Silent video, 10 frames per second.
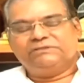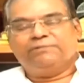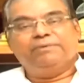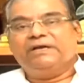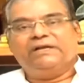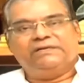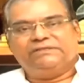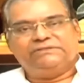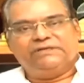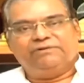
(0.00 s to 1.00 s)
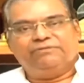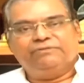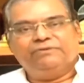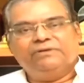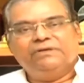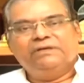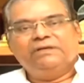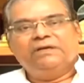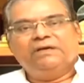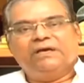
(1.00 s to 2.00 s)
చాలా బాగా నటించారు
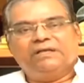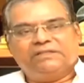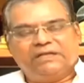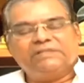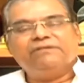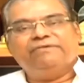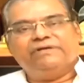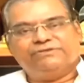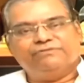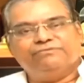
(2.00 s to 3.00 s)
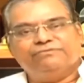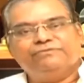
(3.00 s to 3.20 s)
ఆ తాత వేషం